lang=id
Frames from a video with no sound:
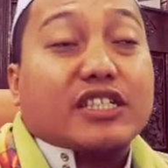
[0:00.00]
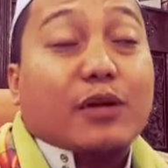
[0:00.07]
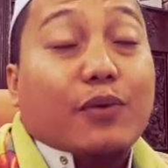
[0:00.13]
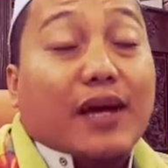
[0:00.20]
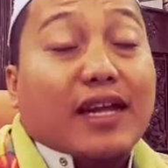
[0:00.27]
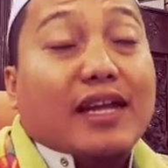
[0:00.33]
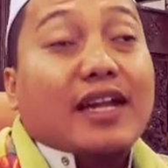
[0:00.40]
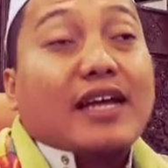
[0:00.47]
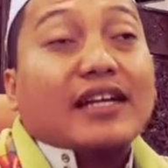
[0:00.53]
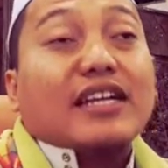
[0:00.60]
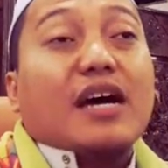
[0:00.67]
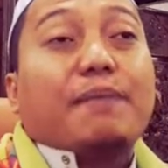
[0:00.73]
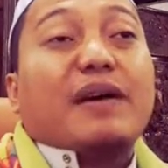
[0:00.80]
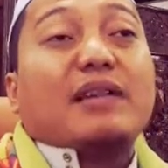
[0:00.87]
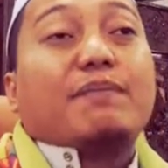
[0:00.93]
Syawal
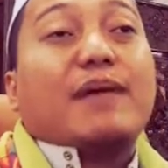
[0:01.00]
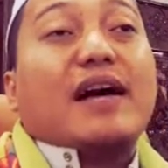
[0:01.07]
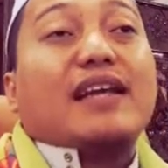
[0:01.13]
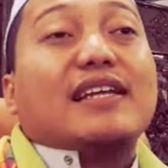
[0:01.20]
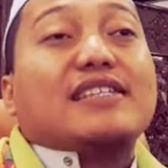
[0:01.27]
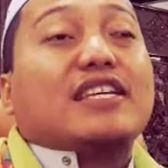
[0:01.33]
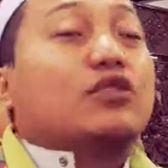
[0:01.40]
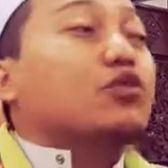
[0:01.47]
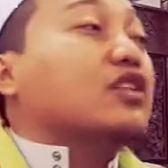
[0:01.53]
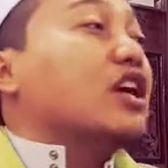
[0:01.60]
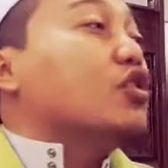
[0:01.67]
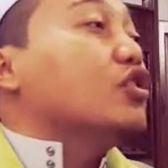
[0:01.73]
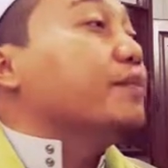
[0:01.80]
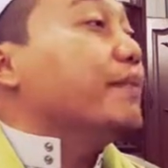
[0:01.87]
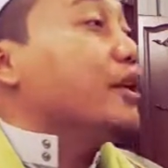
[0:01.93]
dapat pahala satu
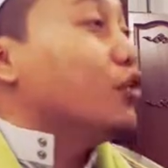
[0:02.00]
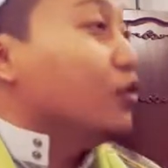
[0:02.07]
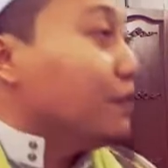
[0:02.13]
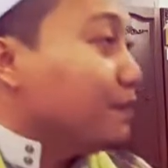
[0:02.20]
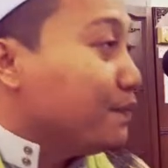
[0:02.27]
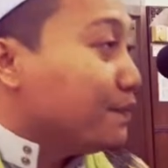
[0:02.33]
tahun penuh